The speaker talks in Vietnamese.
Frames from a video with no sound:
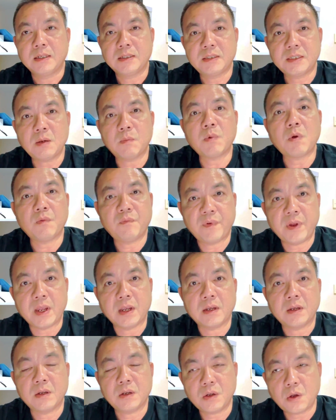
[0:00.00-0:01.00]
trong công
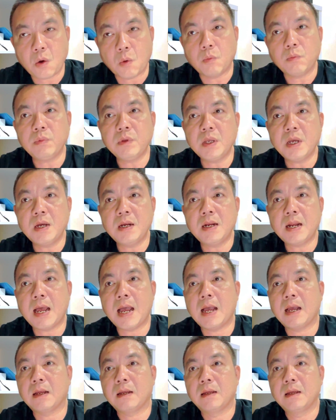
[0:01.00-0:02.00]
việc, cũng như
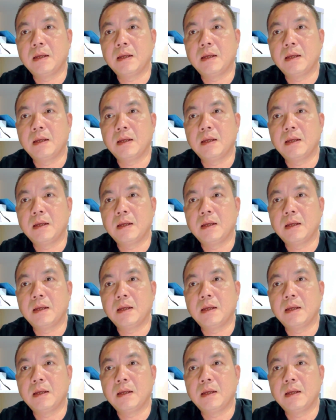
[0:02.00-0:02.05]
là